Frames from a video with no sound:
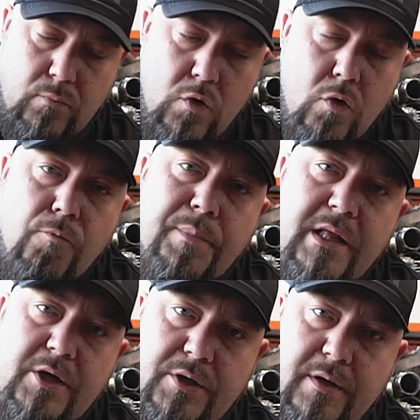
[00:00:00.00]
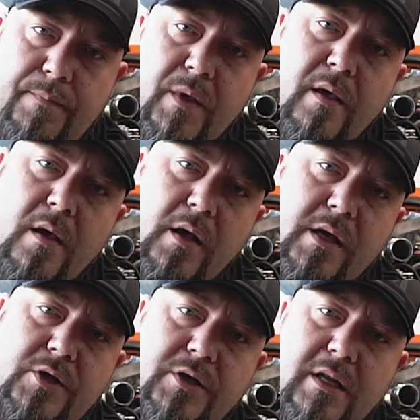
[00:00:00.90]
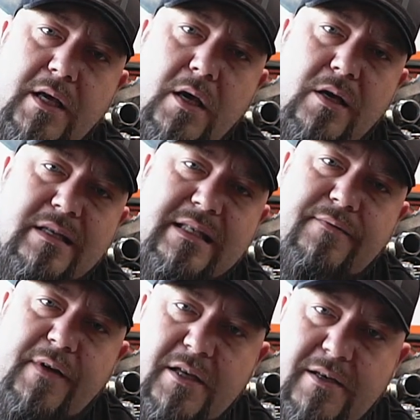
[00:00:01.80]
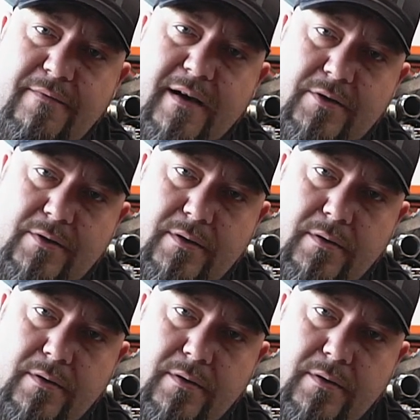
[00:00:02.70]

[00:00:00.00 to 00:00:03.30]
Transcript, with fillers: go kupiliście. Jeżeli zwiedzie was,